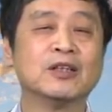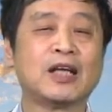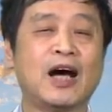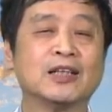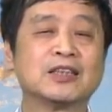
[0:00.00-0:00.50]

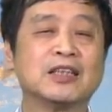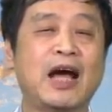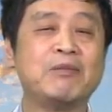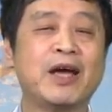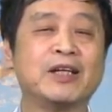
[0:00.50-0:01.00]
他吃
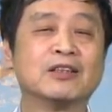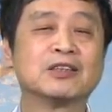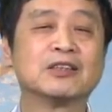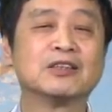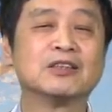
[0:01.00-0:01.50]
安眠药
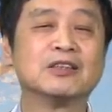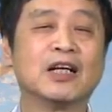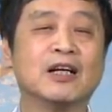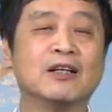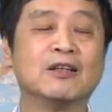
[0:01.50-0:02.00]
是
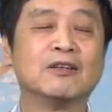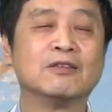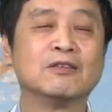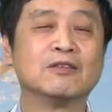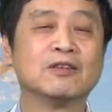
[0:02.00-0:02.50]

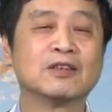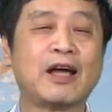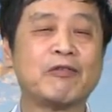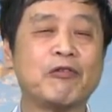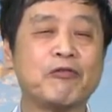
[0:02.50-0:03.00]
要
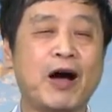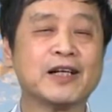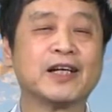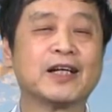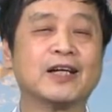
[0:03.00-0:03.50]
大夫
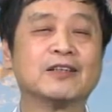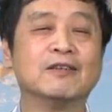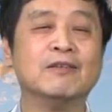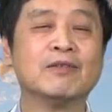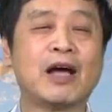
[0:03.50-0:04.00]
发给他
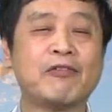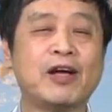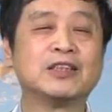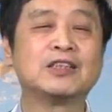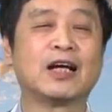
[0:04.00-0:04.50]
的，他
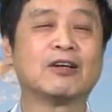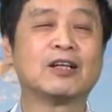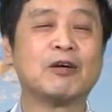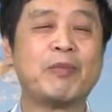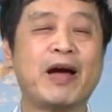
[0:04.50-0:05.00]
反正想了
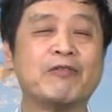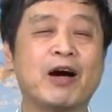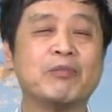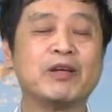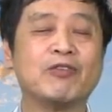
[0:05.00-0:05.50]
很多办
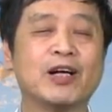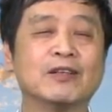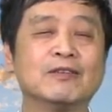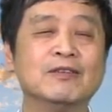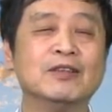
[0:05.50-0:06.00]
法，比
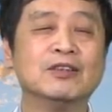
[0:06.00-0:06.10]
方。